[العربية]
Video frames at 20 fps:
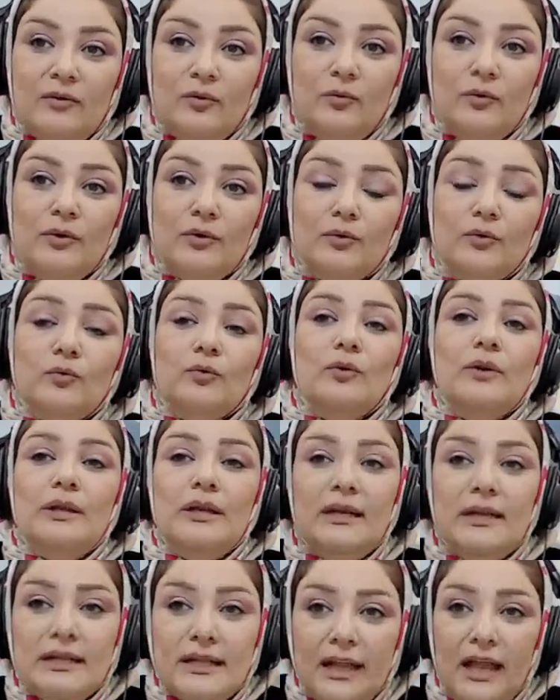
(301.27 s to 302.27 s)
اقول
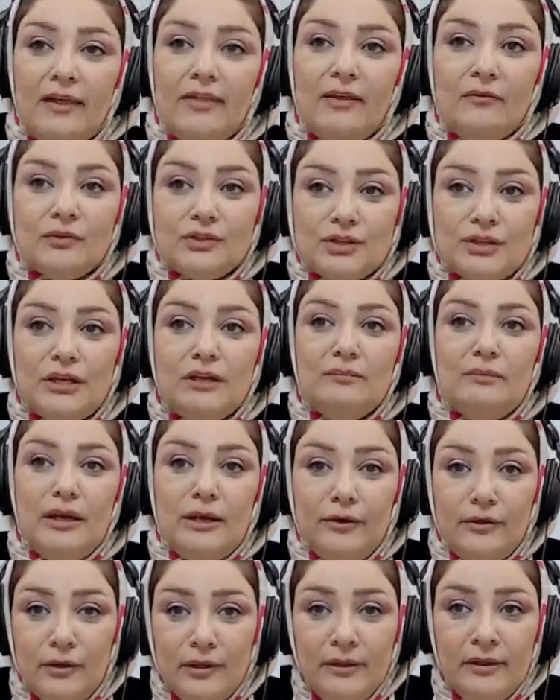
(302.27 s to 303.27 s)
كل ال 23
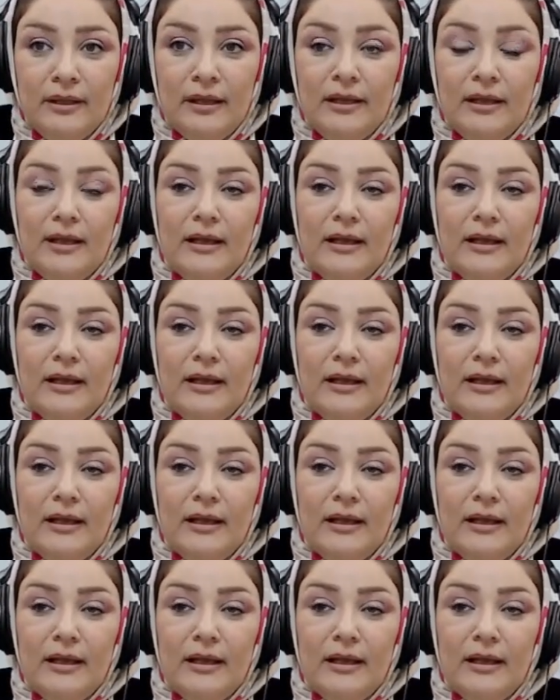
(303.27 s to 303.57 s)
مليون